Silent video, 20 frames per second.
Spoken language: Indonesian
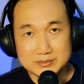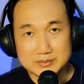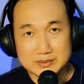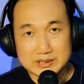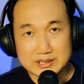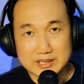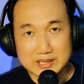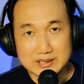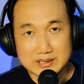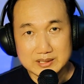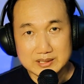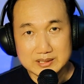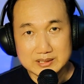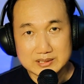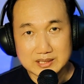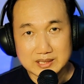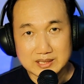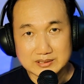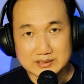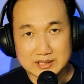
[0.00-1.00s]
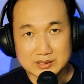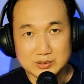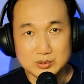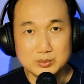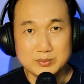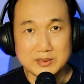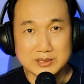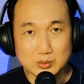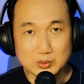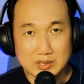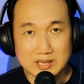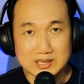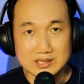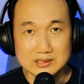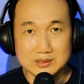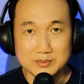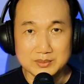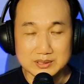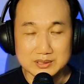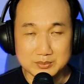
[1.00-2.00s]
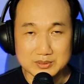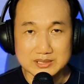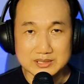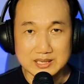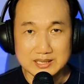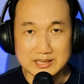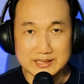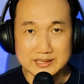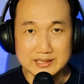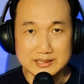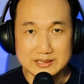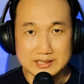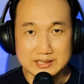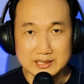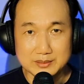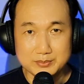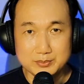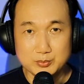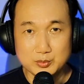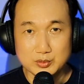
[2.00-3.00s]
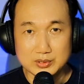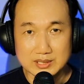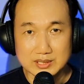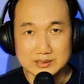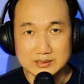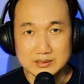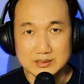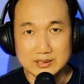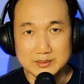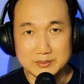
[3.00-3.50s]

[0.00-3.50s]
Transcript: menjadi salah satu masukan teman-teman sekalian ya jika punya